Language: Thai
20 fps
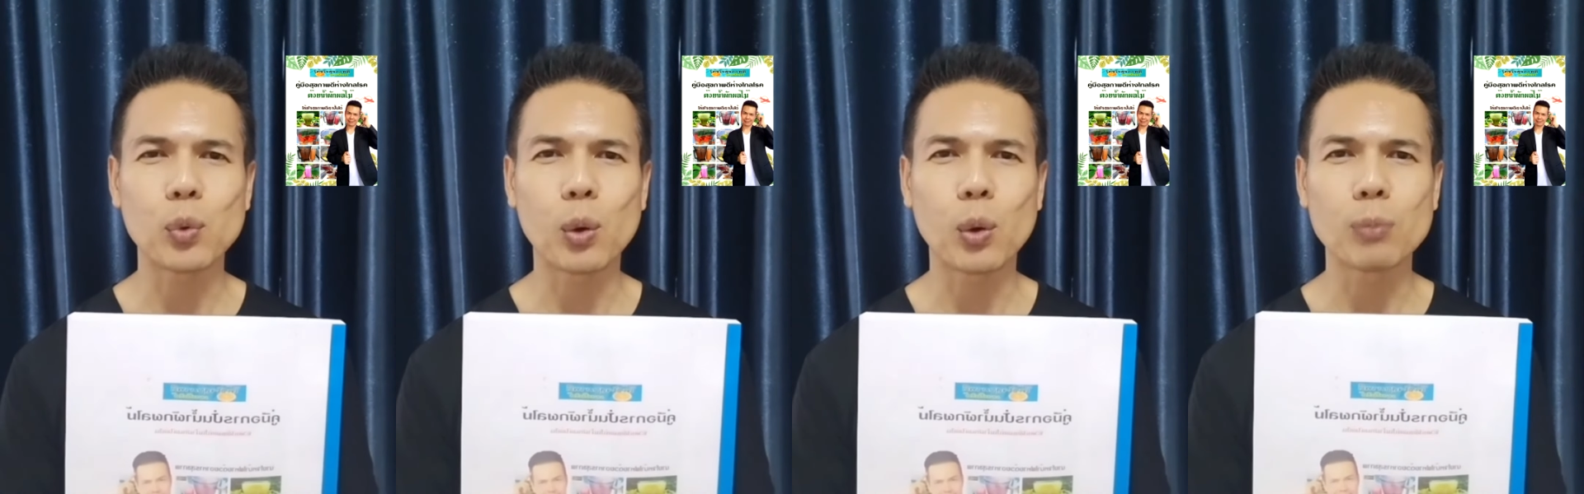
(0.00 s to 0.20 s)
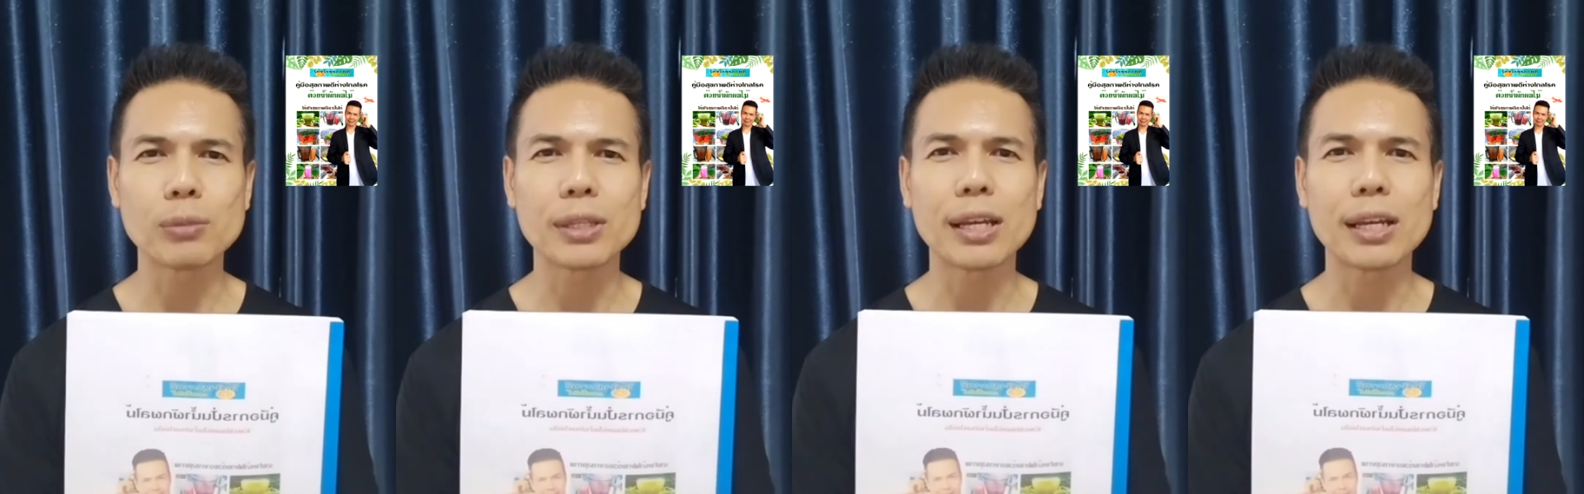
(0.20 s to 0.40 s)

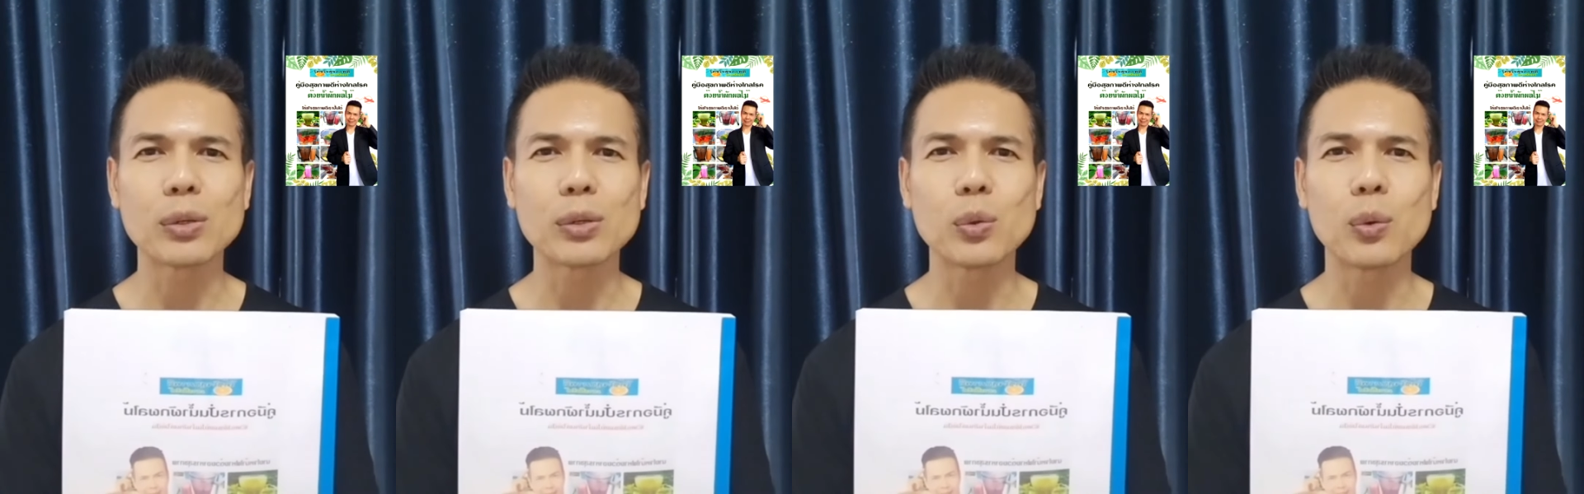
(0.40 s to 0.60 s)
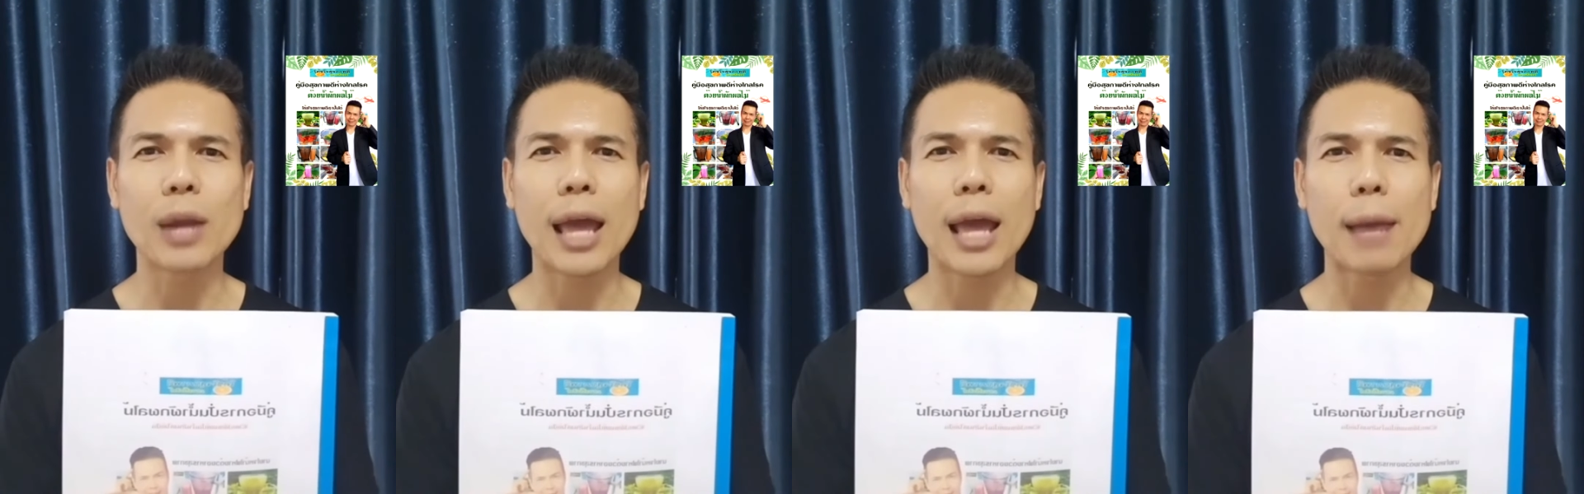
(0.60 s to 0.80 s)
รวมถึง
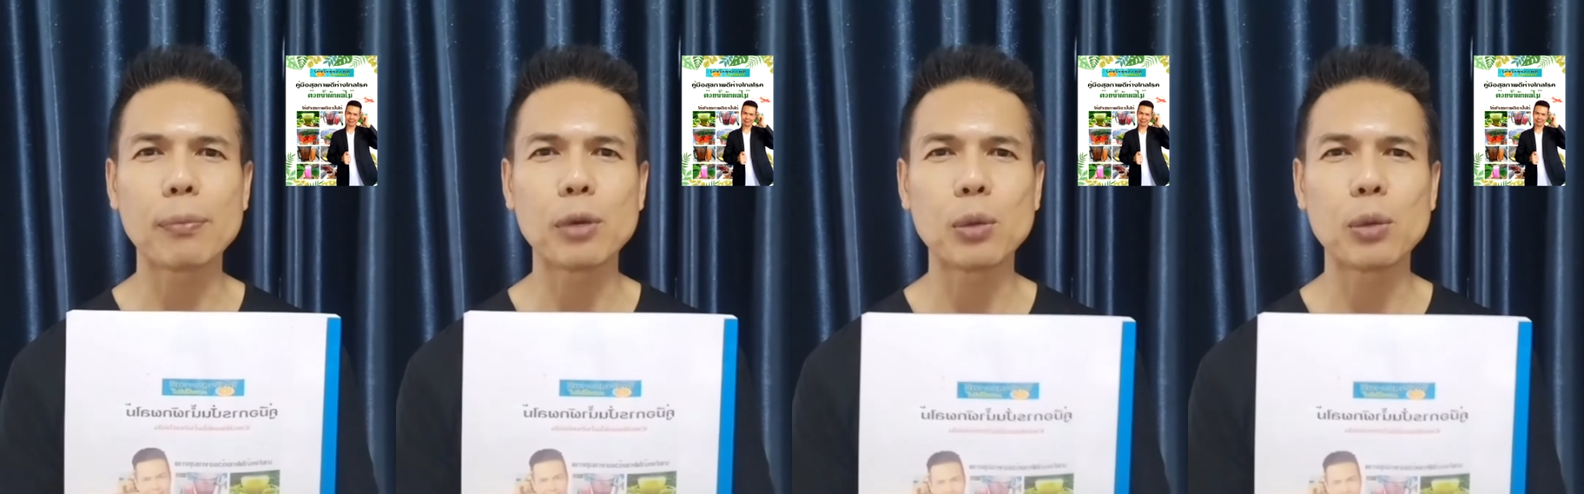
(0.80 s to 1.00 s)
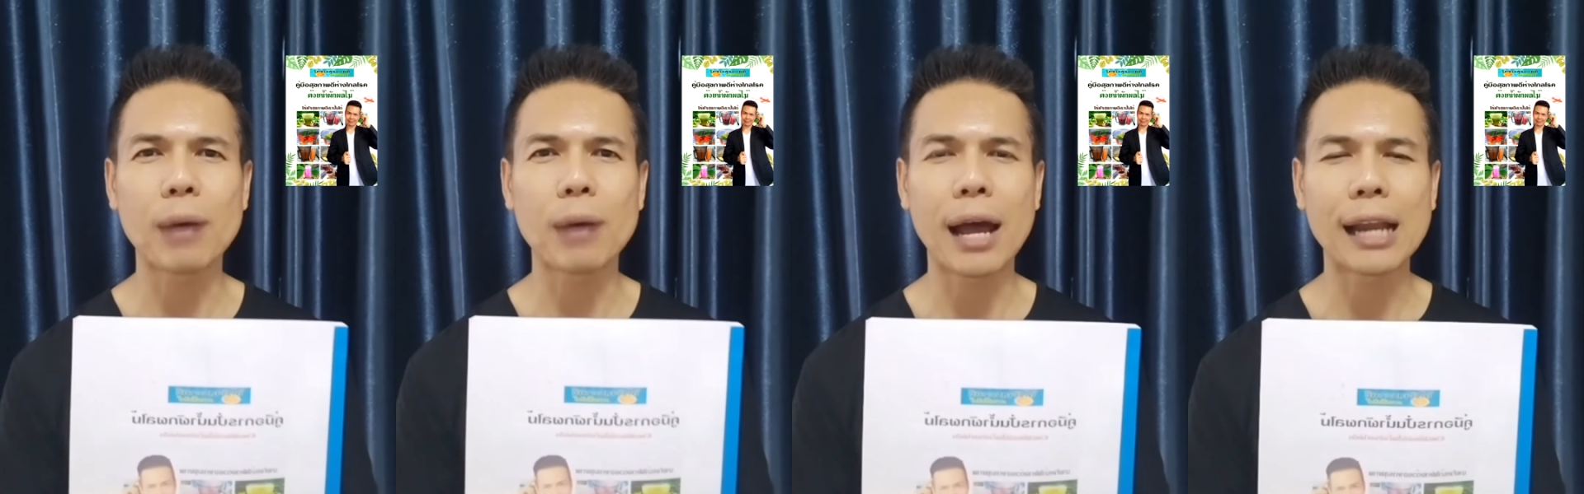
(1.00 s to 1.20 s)
ดูแลผิว